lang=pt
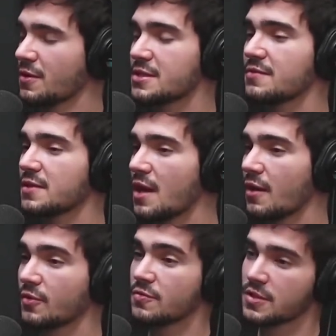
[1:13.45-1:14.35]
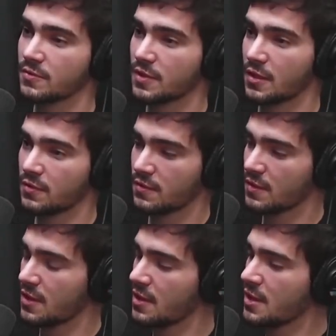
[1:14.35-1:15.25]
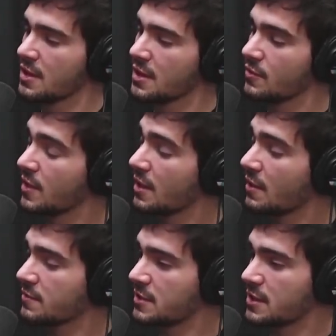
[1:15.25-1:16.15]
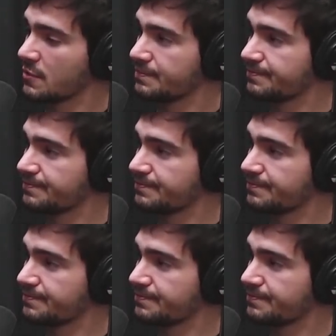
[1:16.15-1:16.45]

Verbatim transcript: nossa vida real não são tanto. E o que que aconteceu?